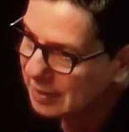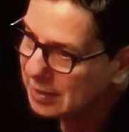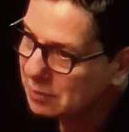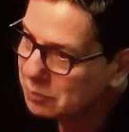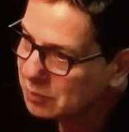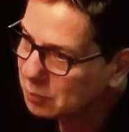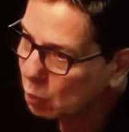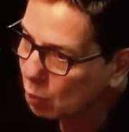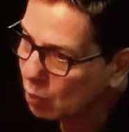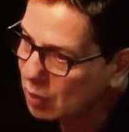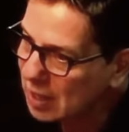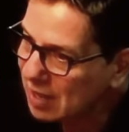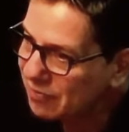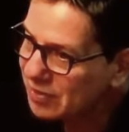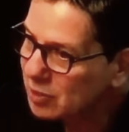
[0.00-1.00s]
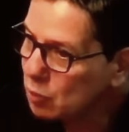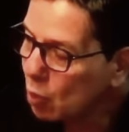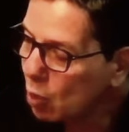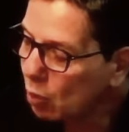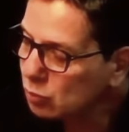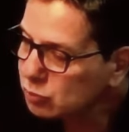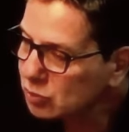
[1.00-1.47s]
e colocava em
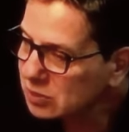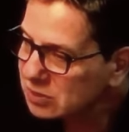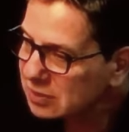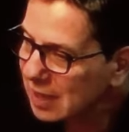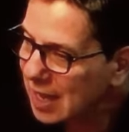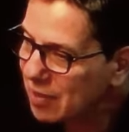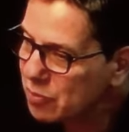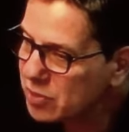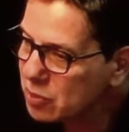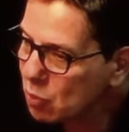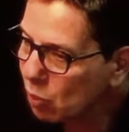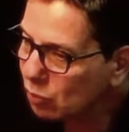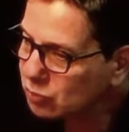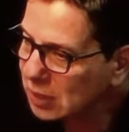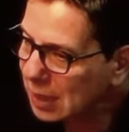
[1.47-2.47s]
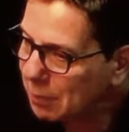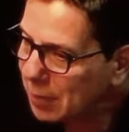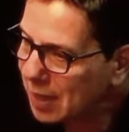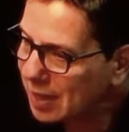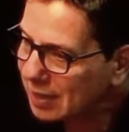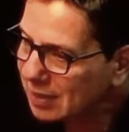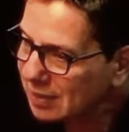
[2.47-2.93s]
outro estado, em outra
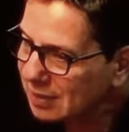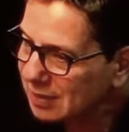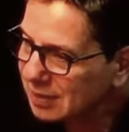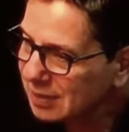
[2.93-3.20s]
marca,